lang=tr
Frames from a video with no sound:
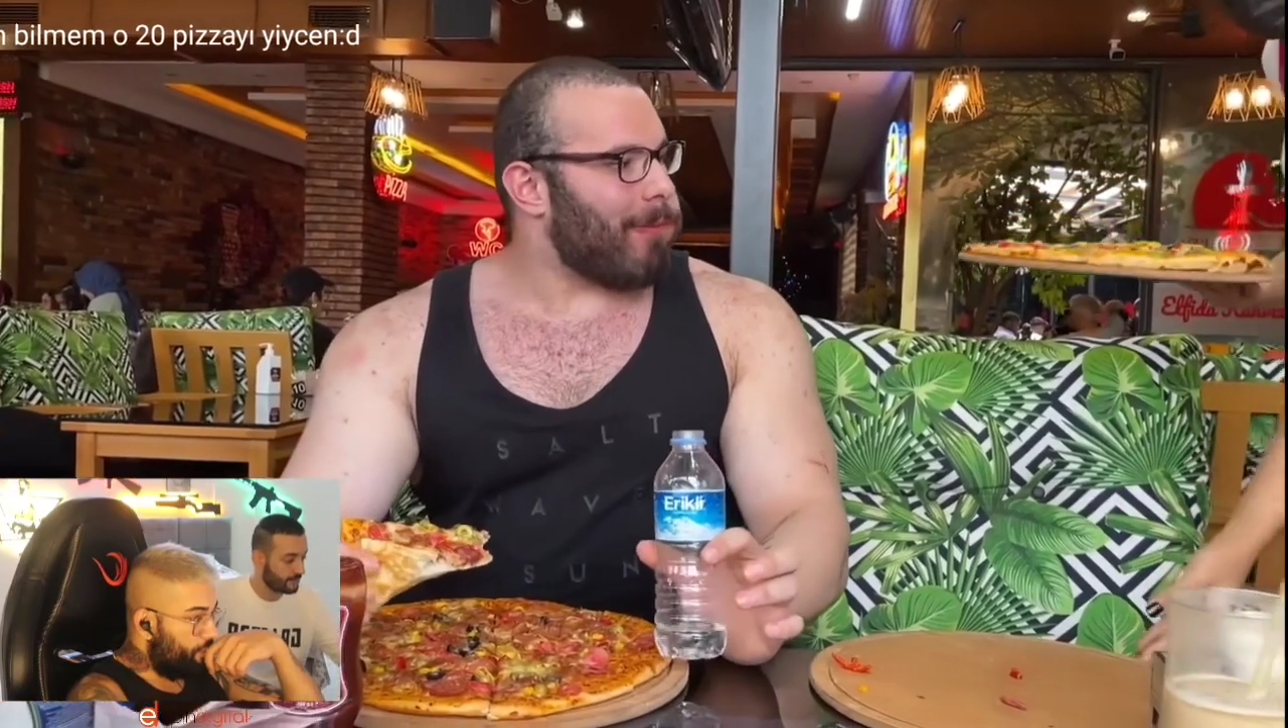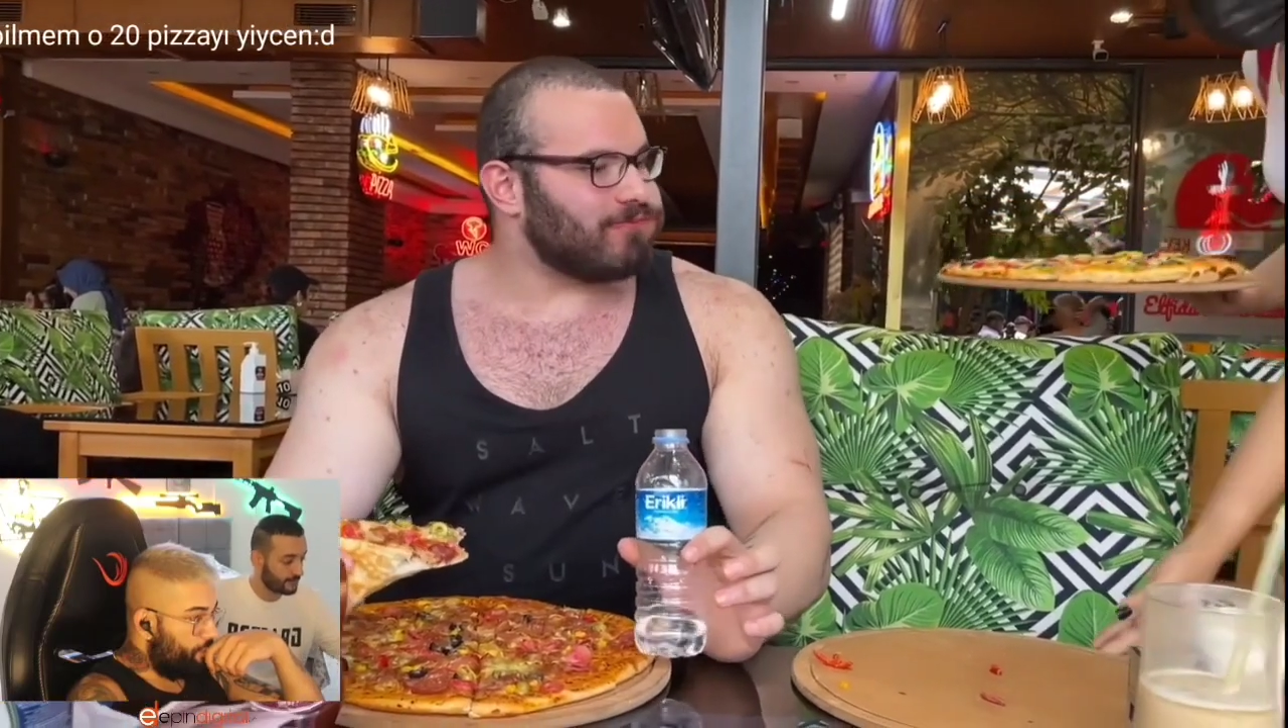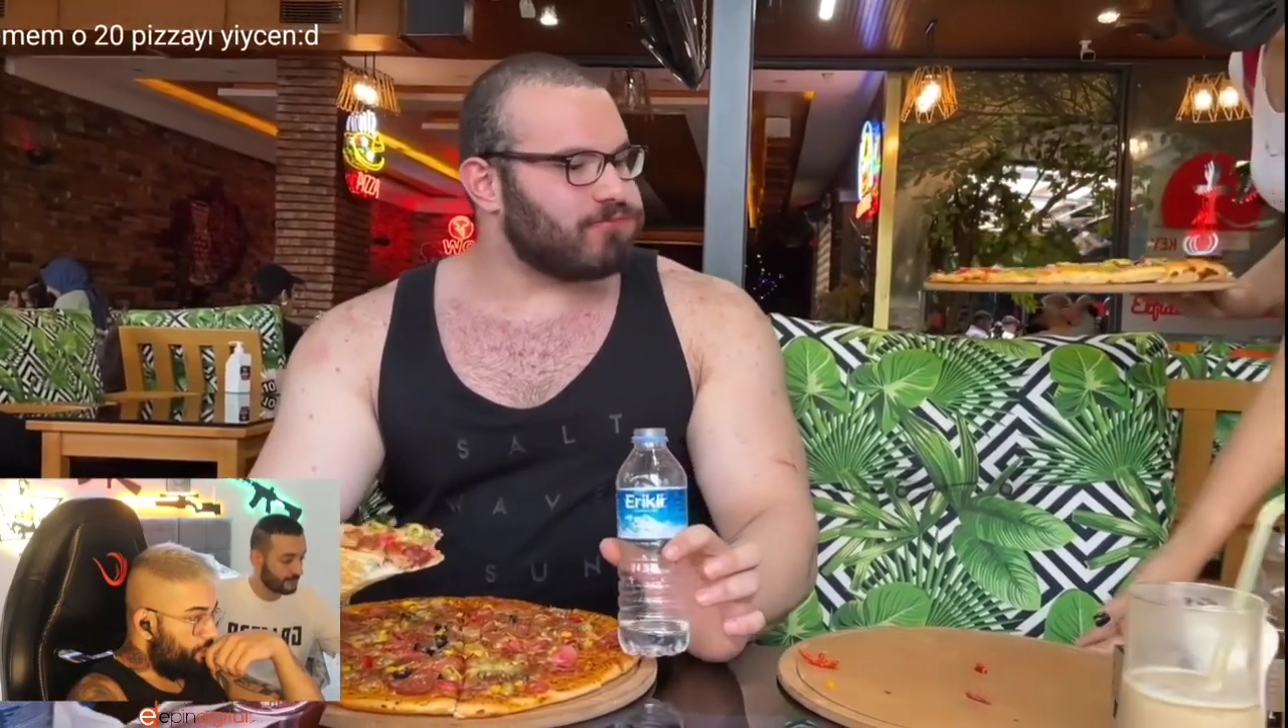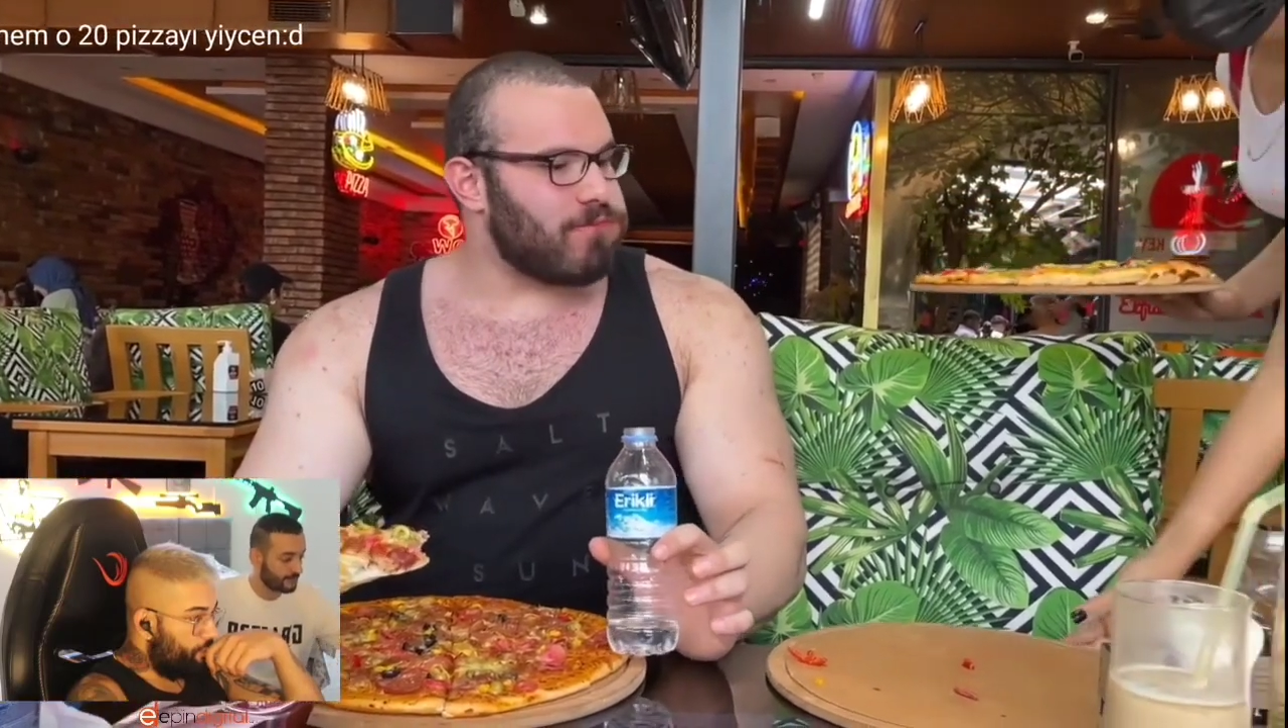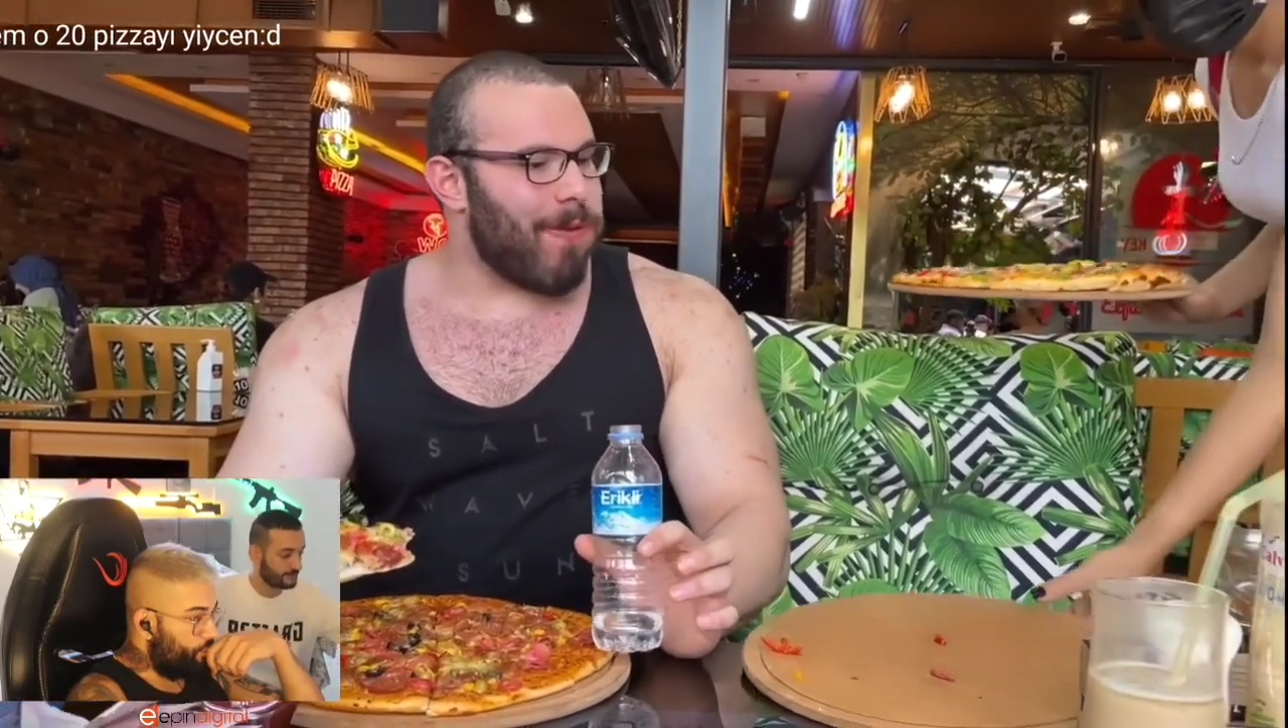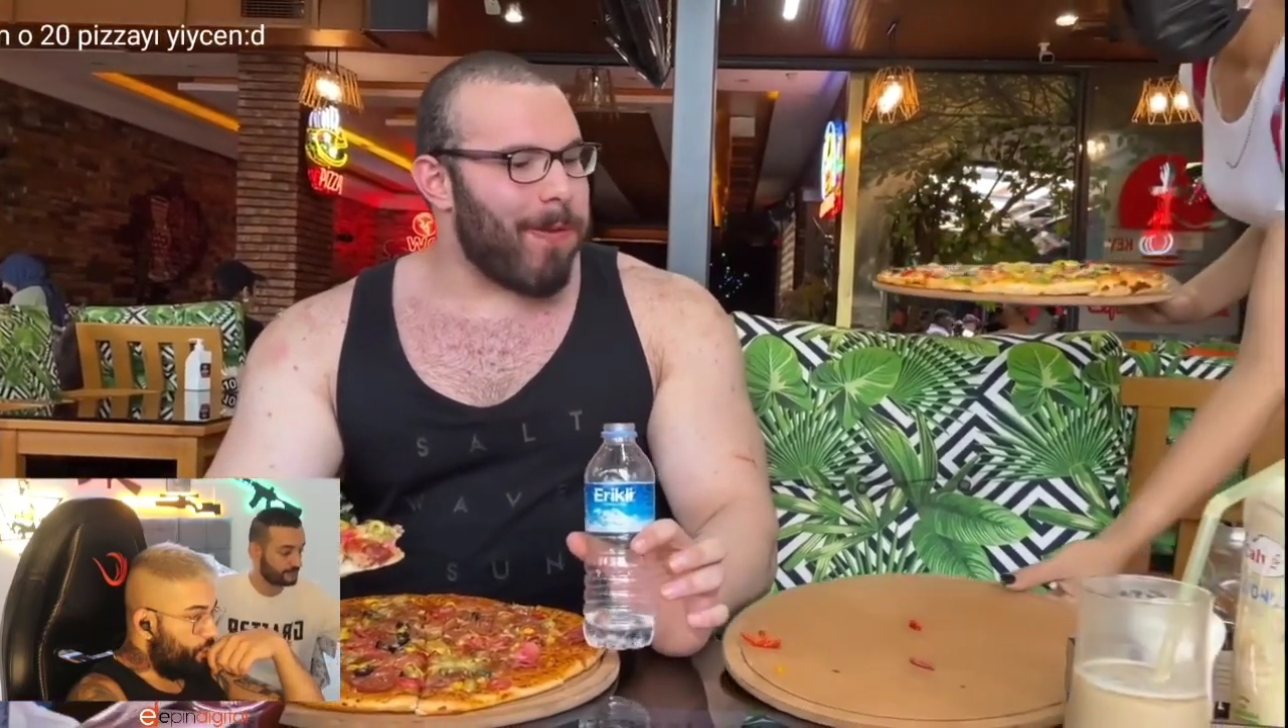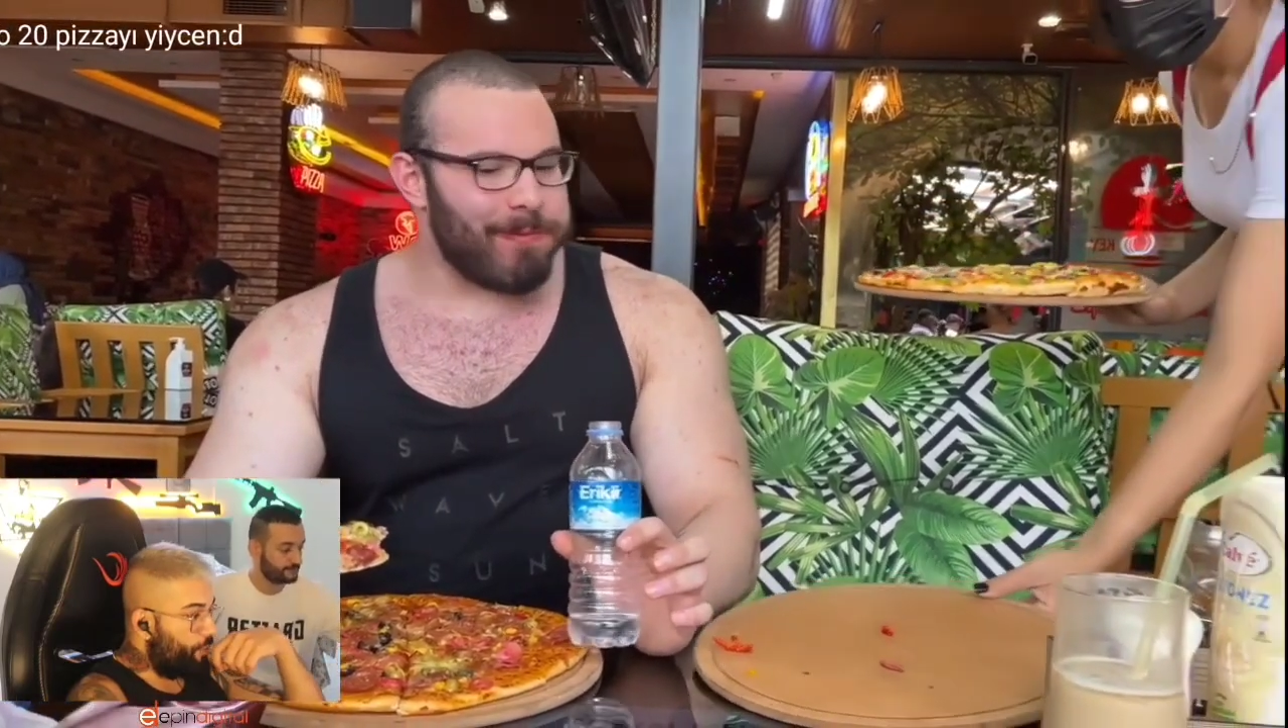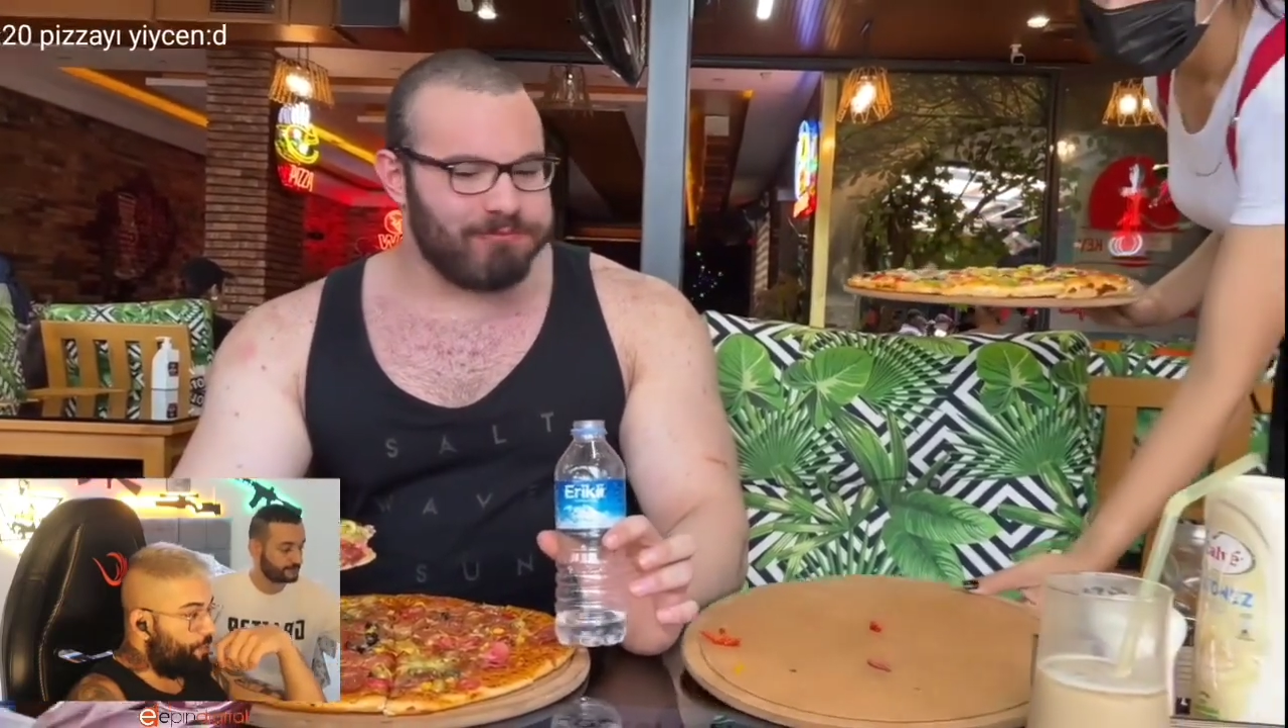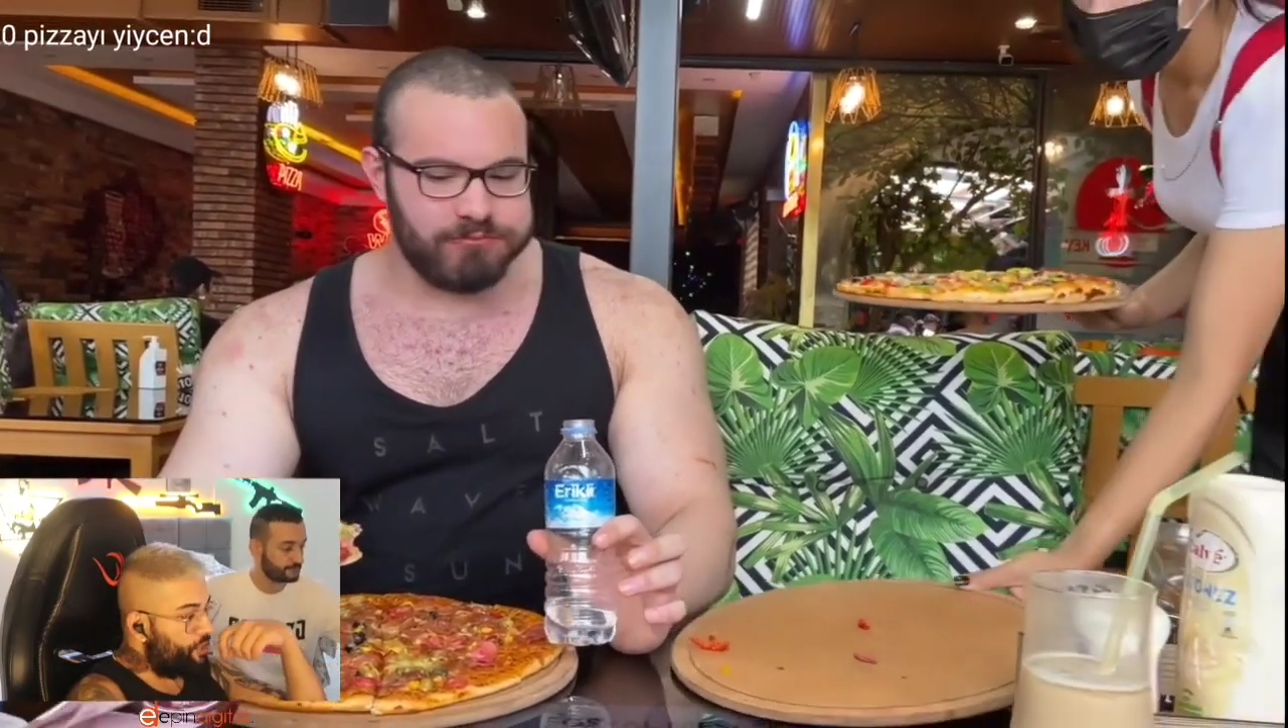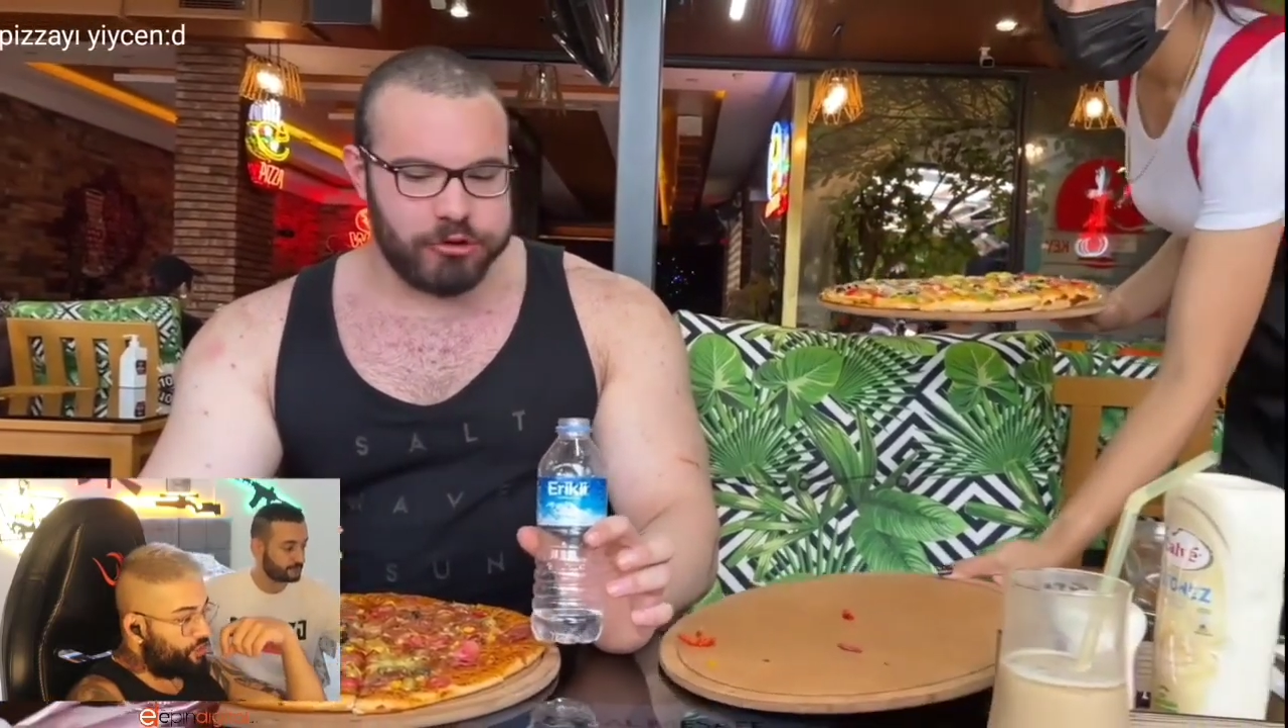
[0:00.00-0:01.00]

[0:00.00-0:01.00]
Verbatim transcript: Çık abi Paşa